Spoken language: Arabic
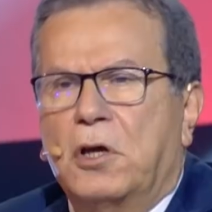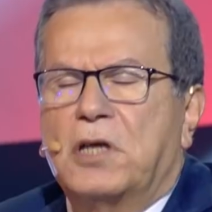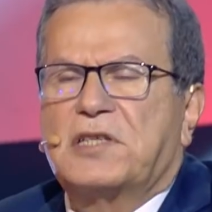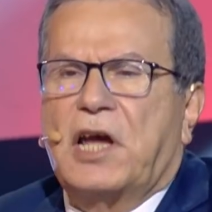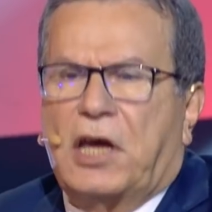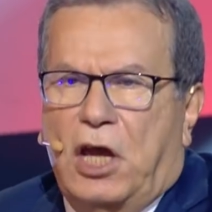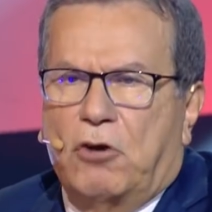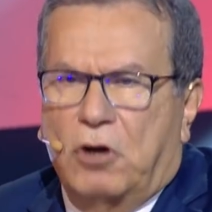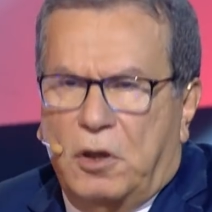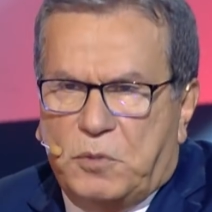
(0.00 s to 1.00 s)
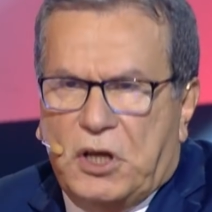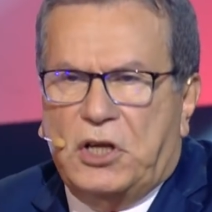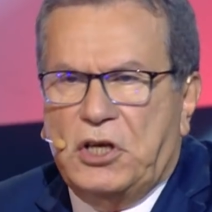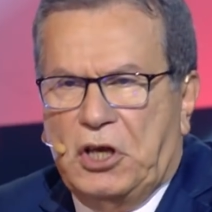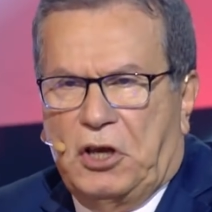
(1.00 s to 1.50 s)
اذا كانوا
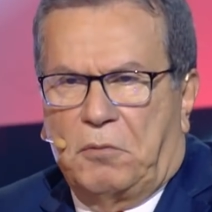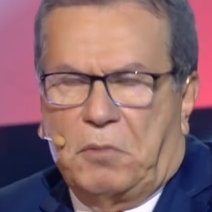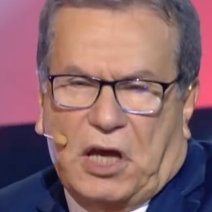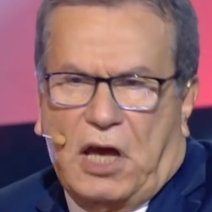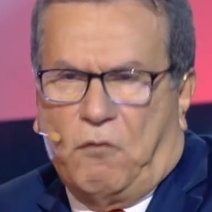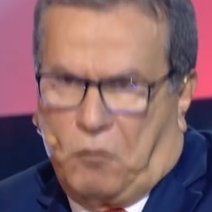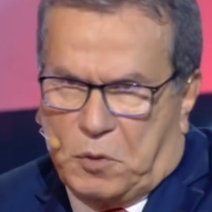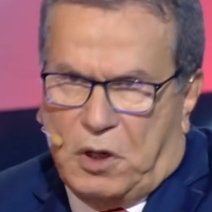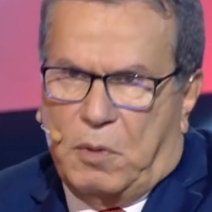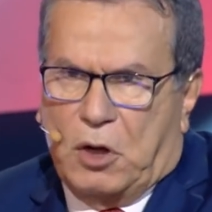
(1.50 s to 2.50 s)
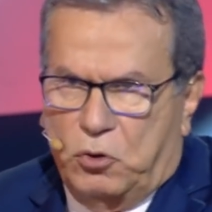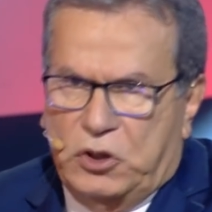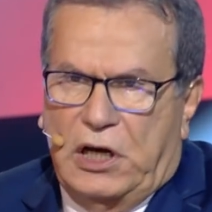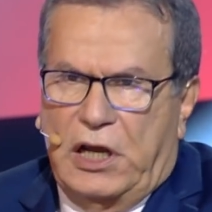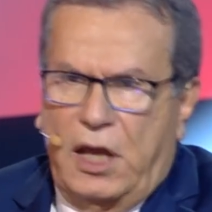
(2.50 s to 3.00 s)
اللبنانيين بخافوا من البارود
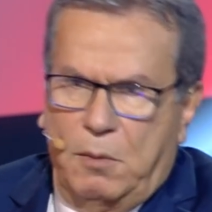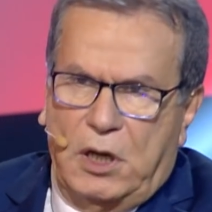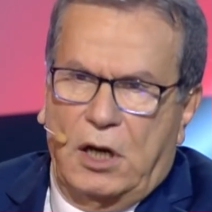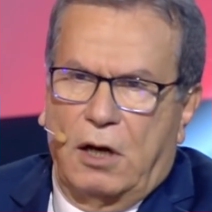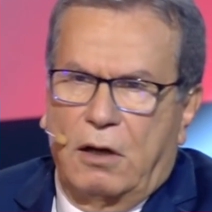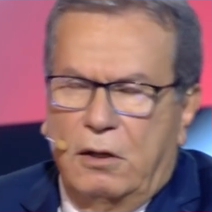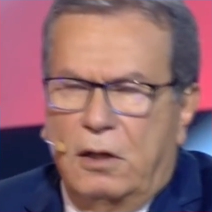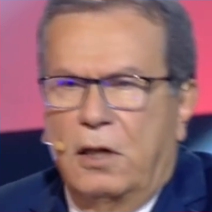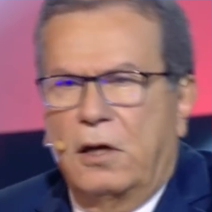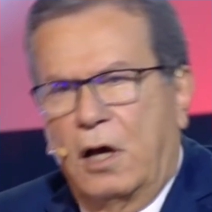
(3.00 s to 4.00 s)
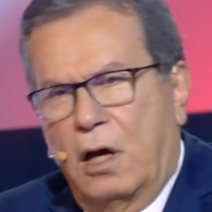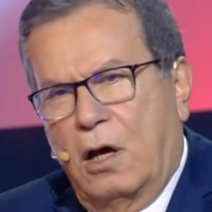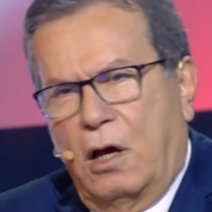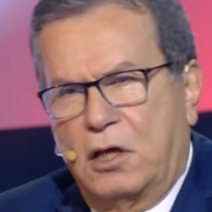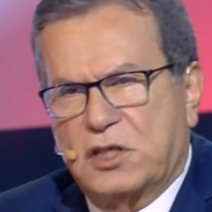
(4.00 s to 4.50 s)
اللي حملها
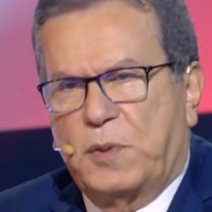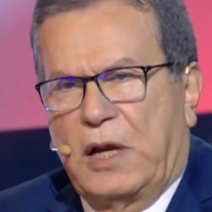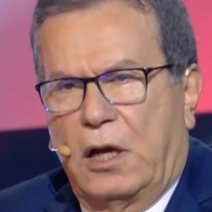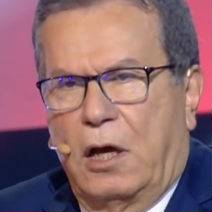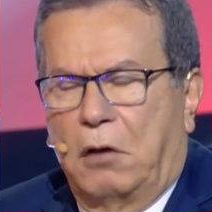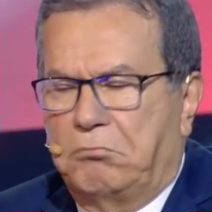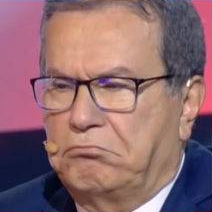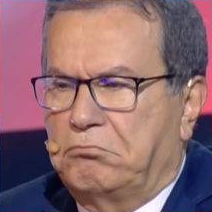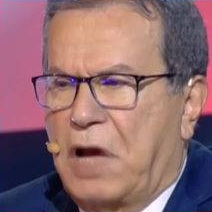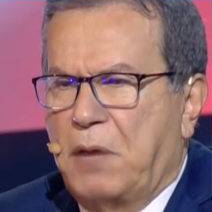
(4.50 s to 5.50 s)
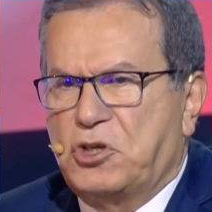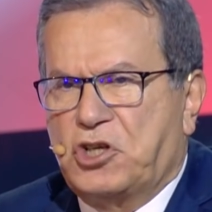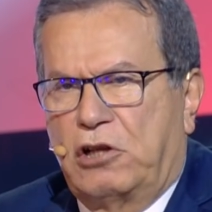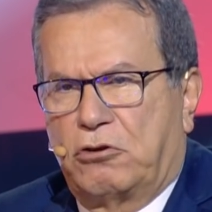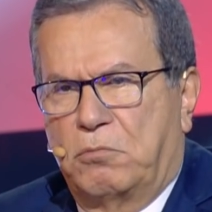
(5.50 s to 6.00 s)
آه، حزب الله هاي
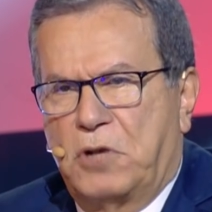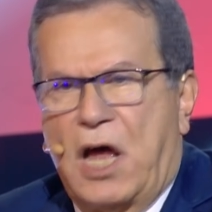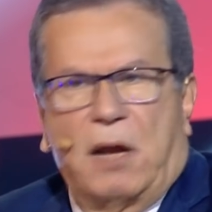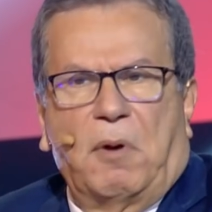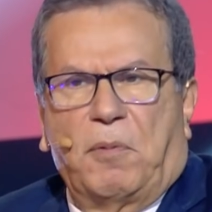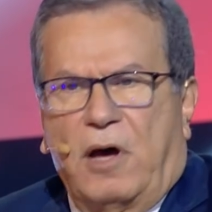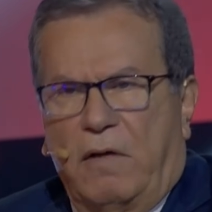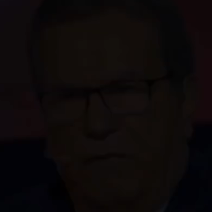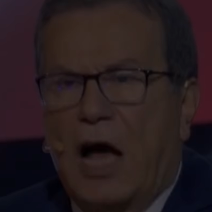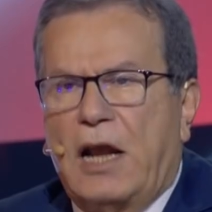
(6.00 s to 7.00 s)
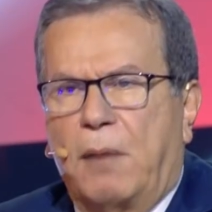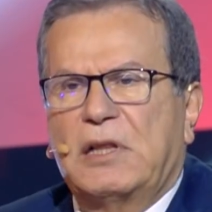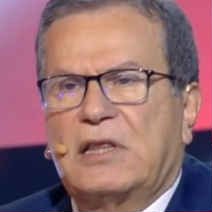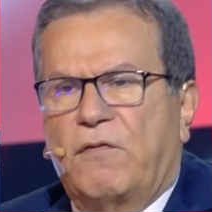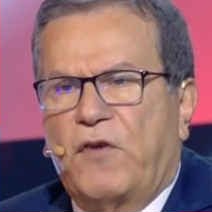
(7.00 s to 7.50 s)
مشكلتهم انا ما بخاف انا
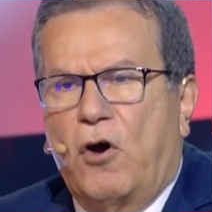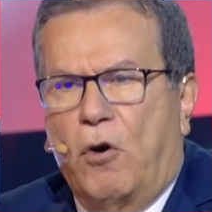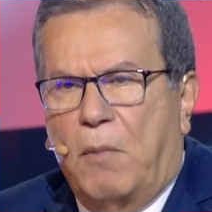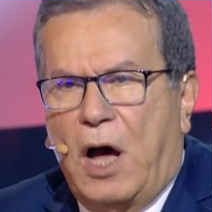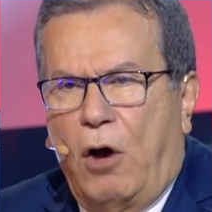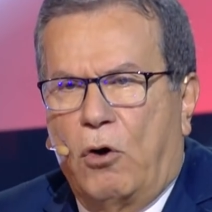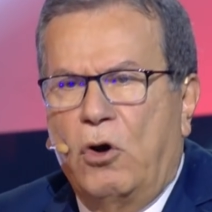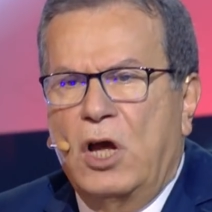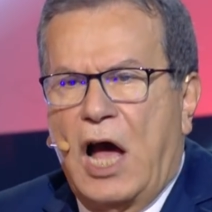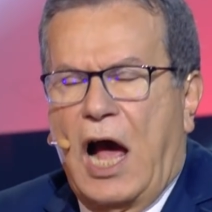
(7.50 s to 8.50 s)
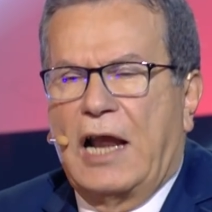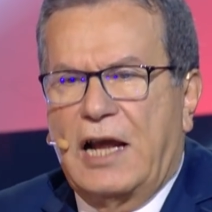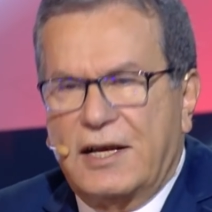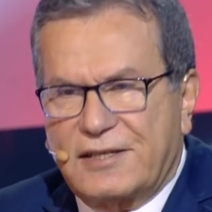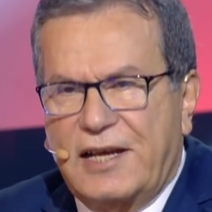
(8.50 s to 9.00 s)
عملت تفاهم معه
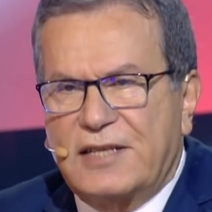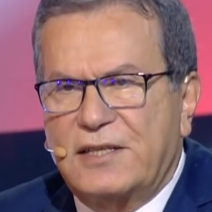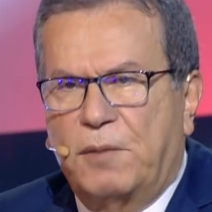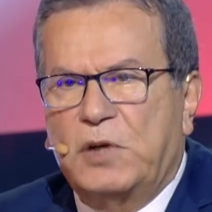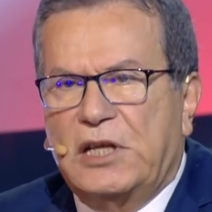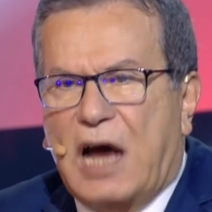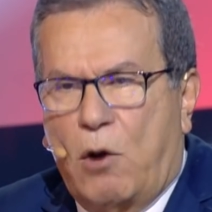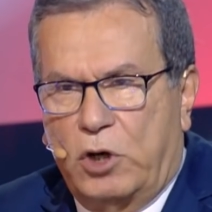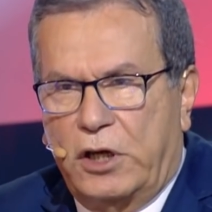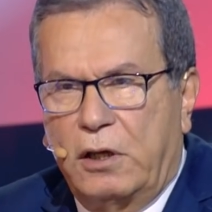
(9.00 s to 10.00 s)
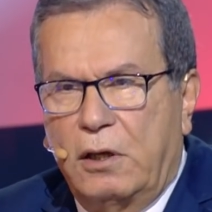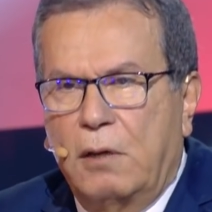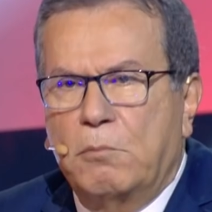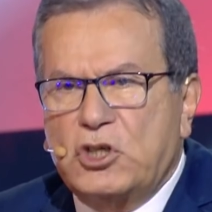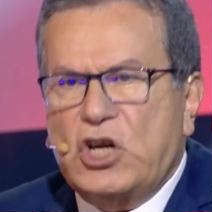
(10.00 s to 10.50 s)
على اساس نبني دوله
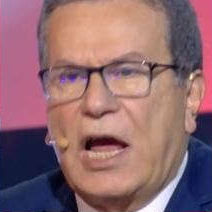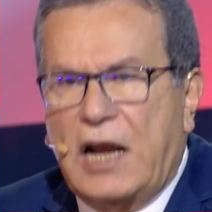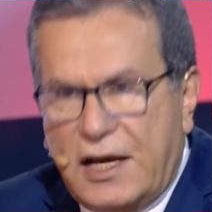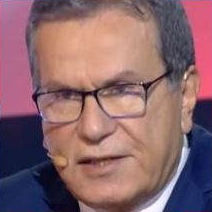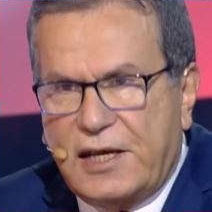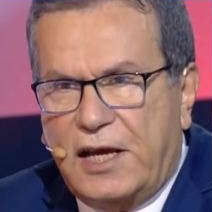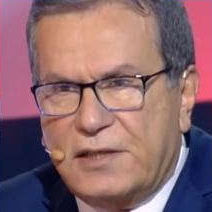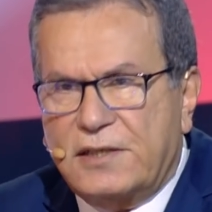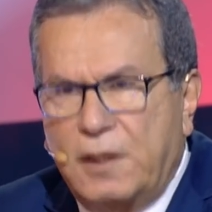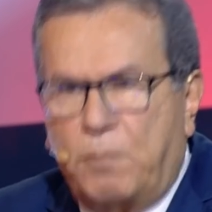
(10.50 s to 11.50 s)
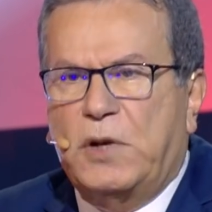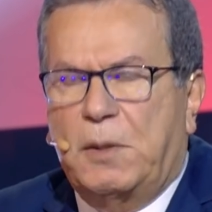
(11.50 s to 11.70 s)
مش على اساس نبني